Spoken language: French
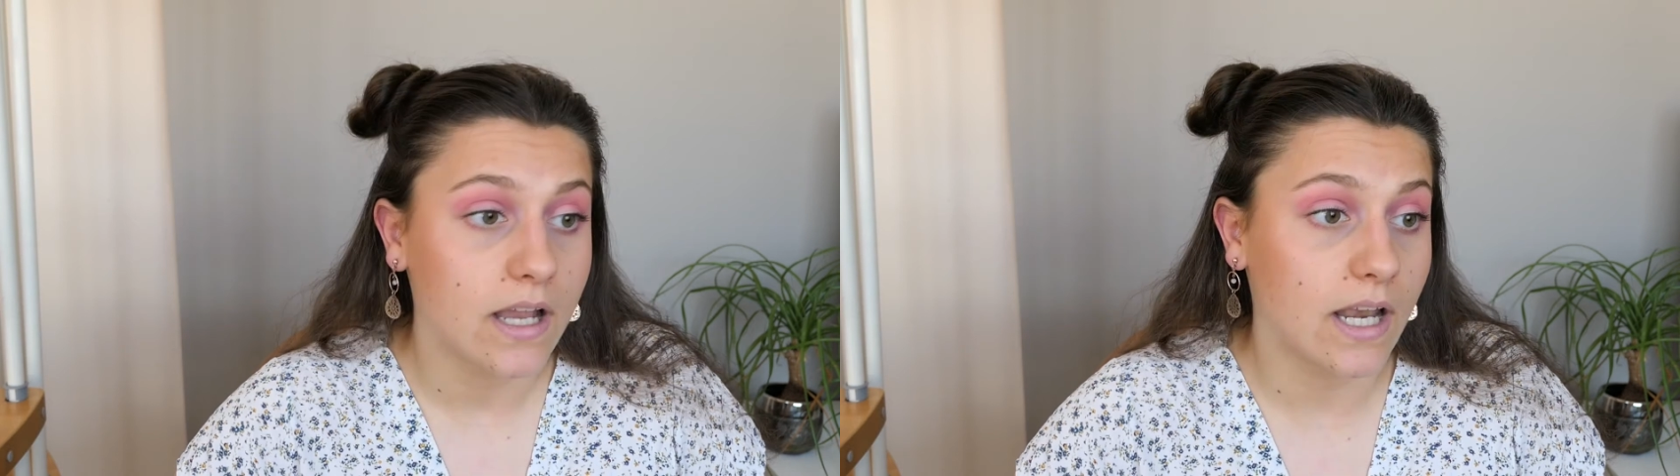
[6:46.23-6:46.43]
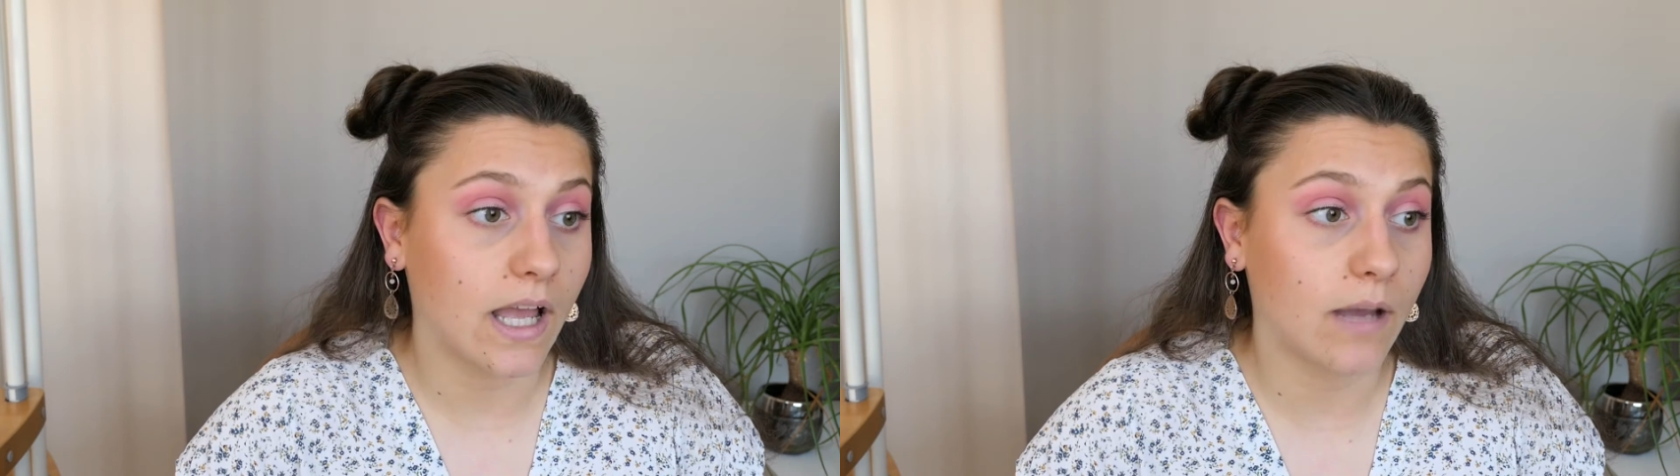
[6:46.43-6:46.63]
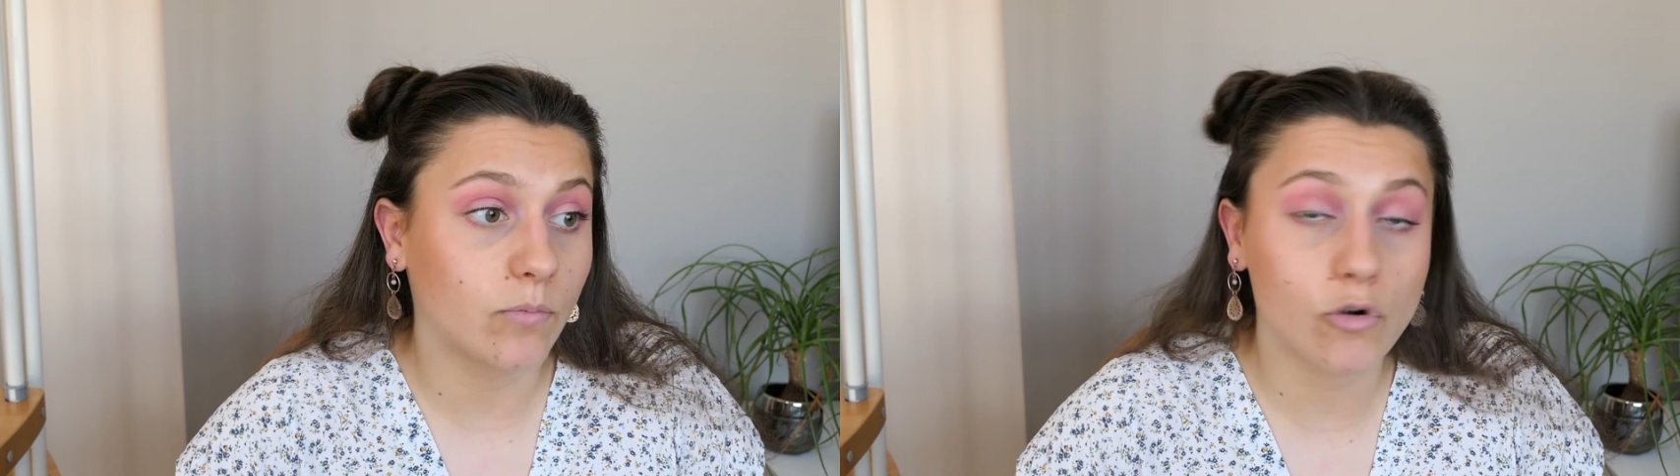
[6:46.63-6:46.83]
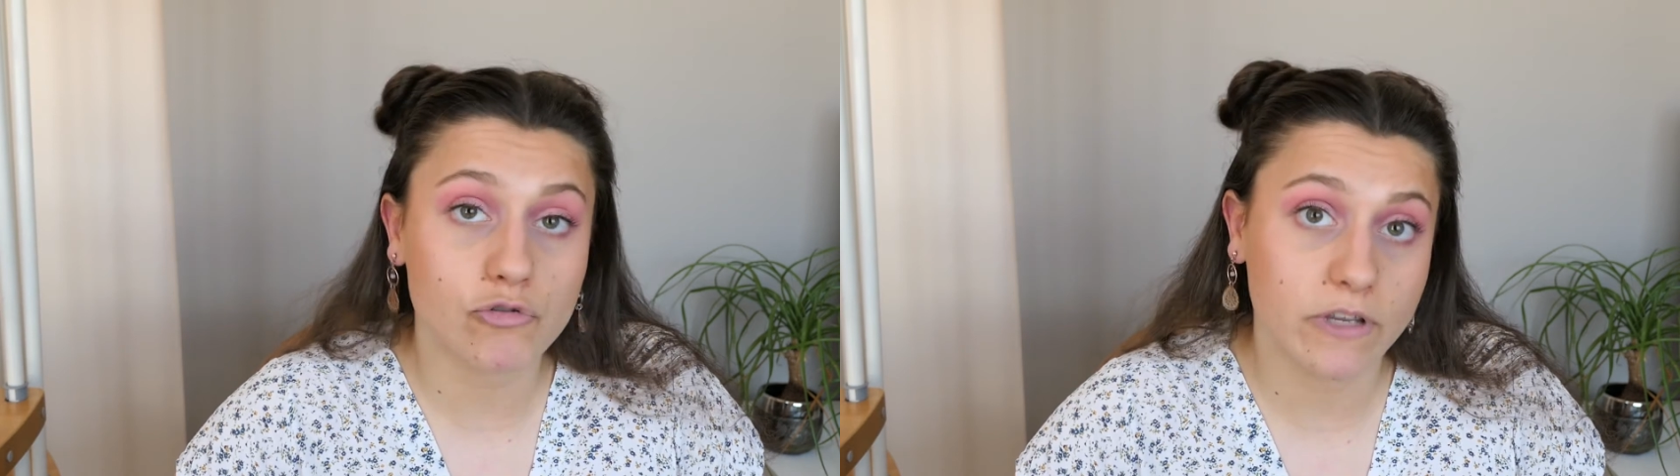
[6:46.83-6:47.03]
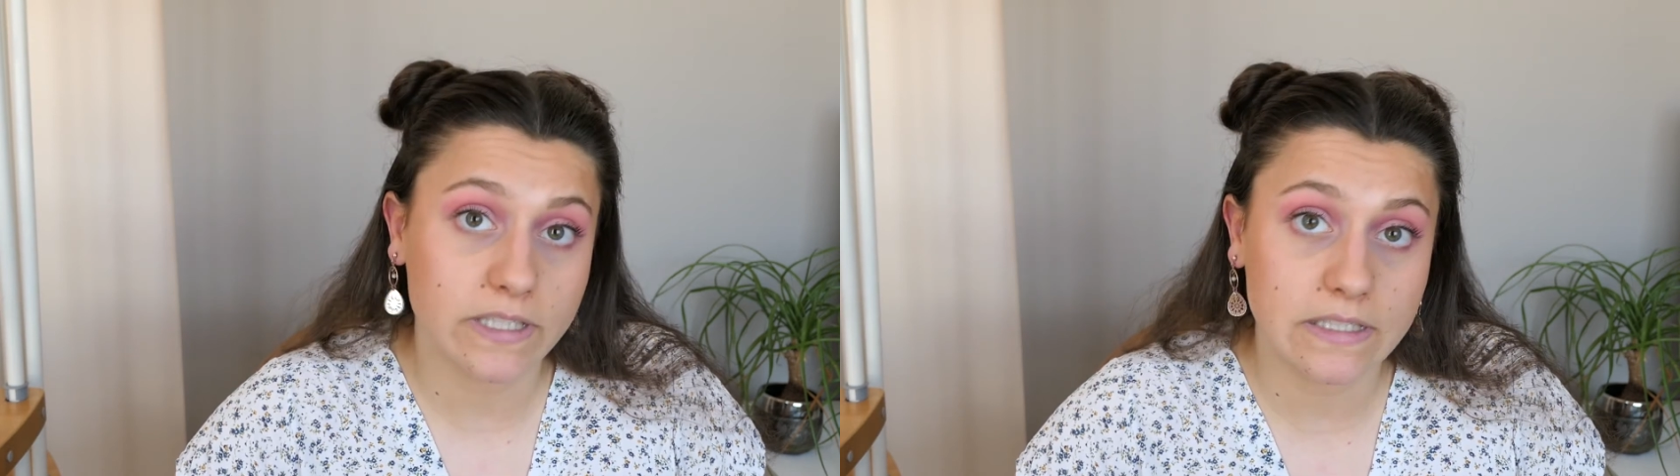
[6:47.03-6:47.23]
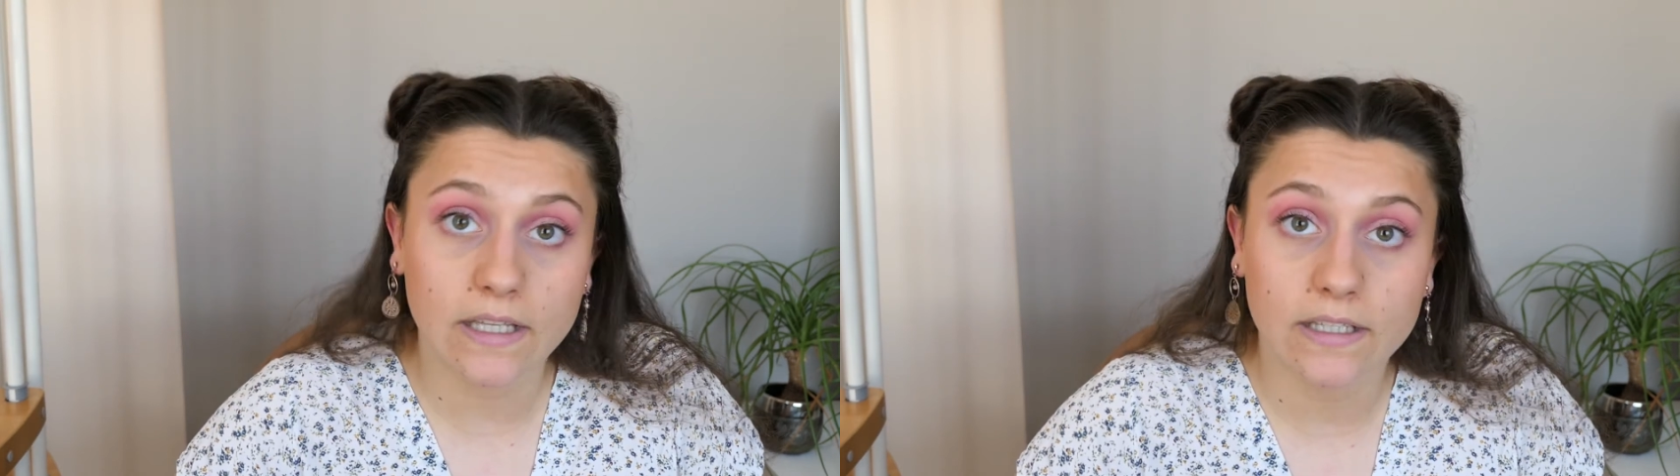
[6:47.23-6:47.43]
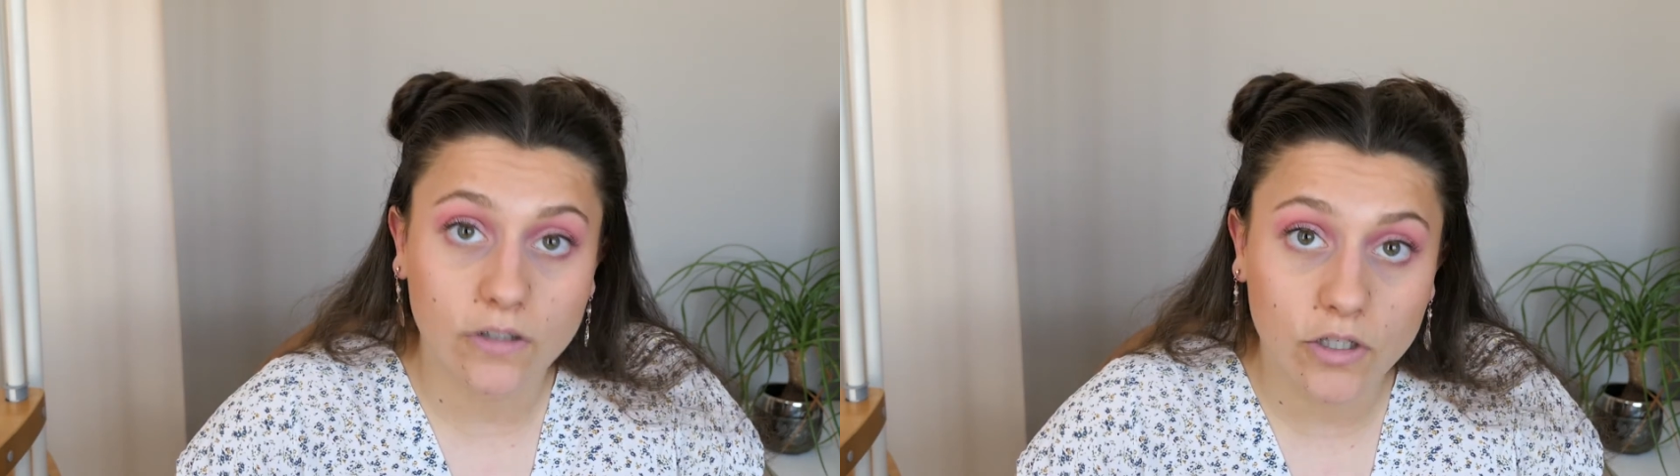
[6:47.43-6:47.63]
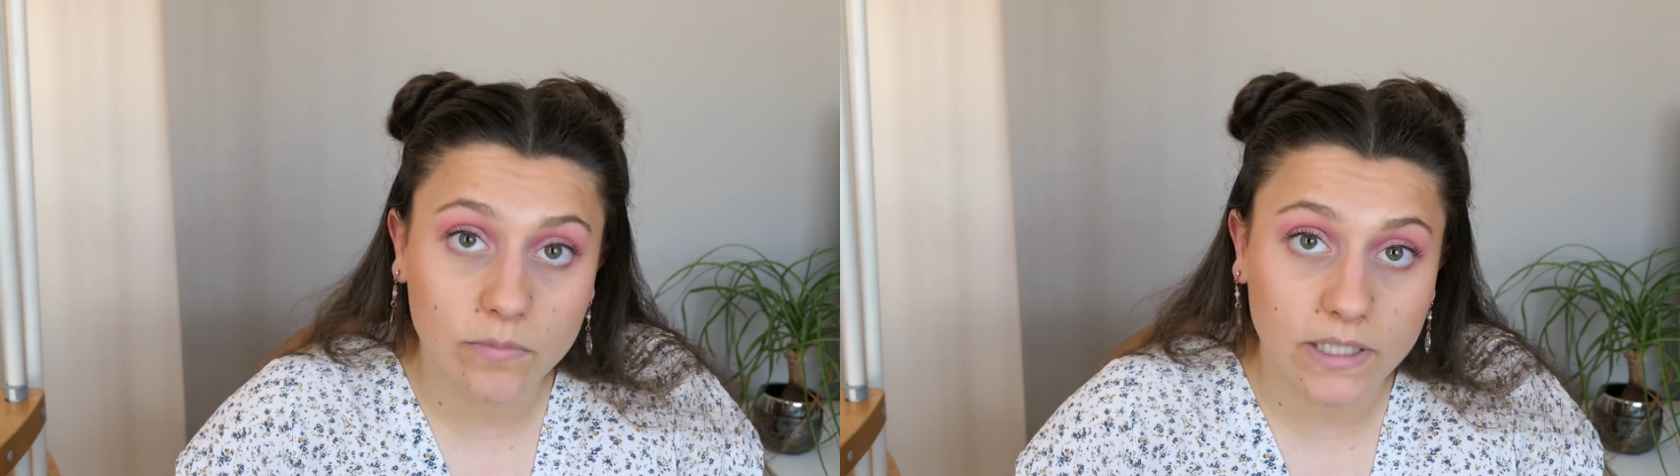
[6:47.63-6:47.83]
la bourgeoisie a des
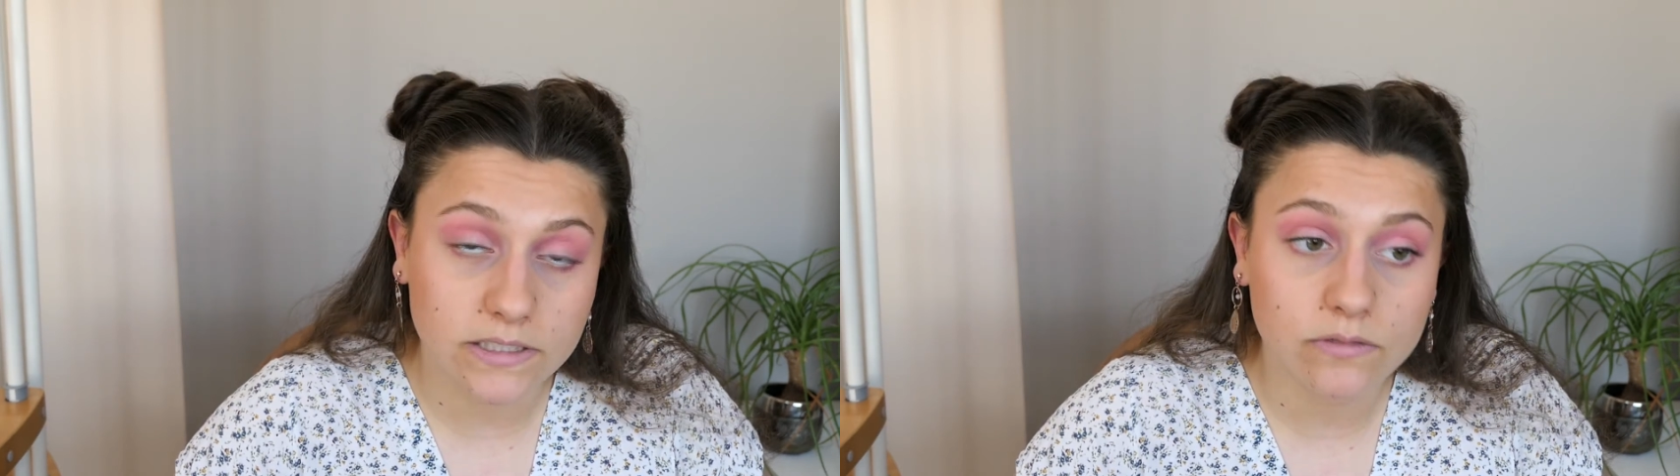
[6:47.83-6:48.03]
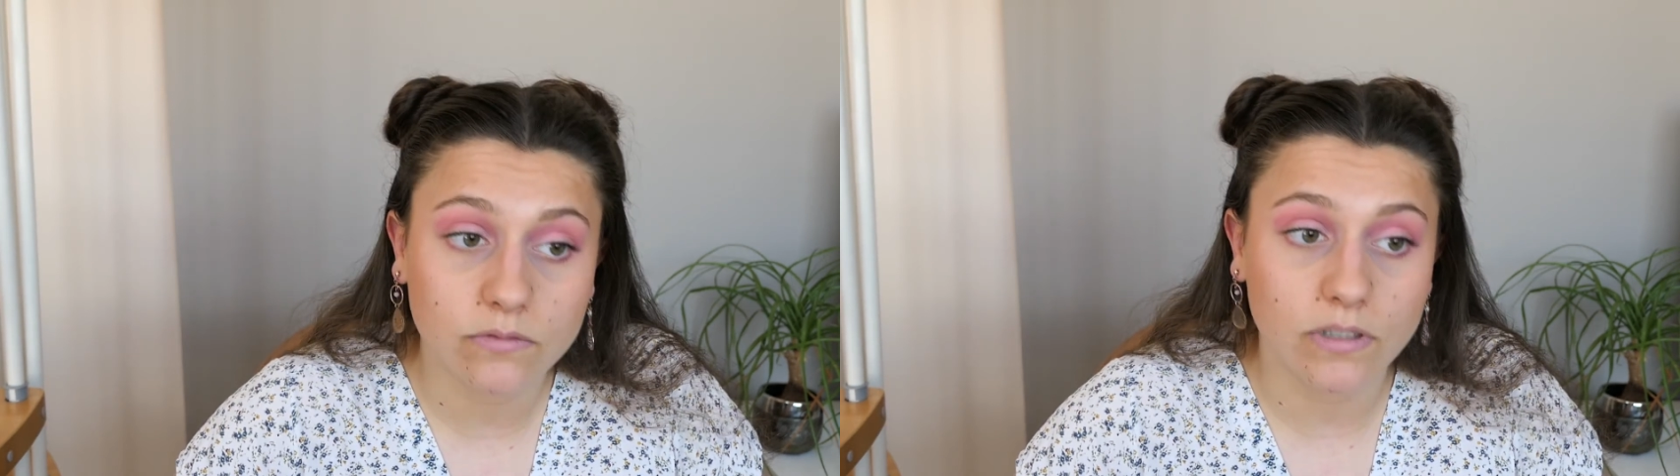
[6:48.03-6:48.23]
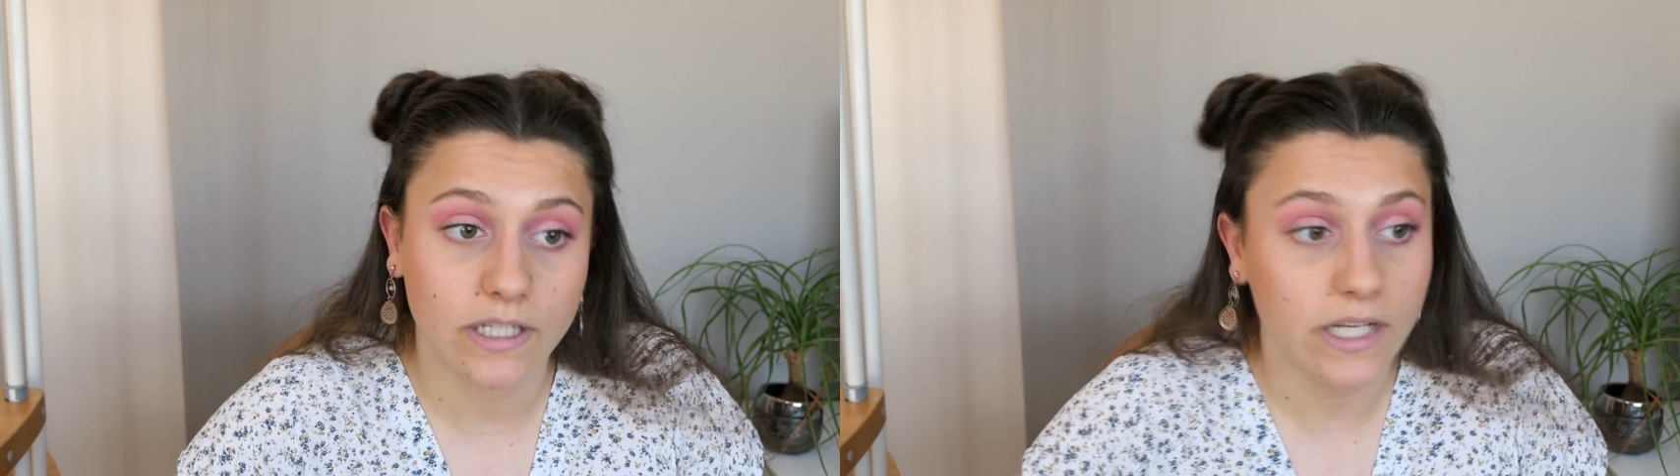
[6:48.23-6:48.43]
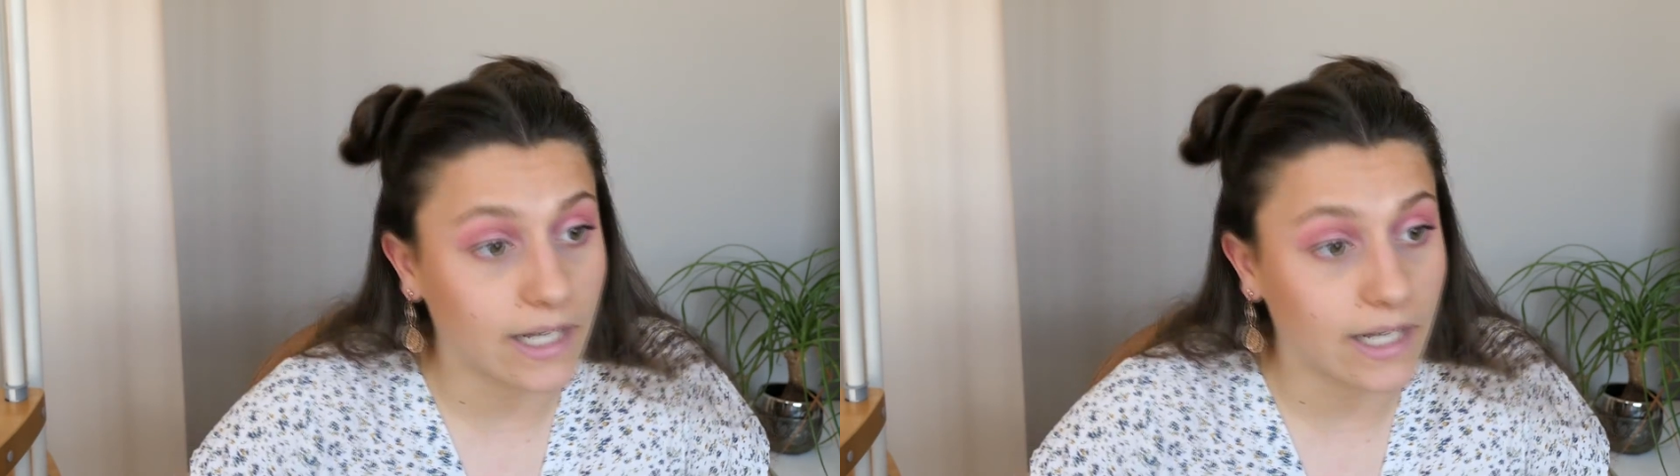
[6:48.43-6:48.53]
codes particuliers,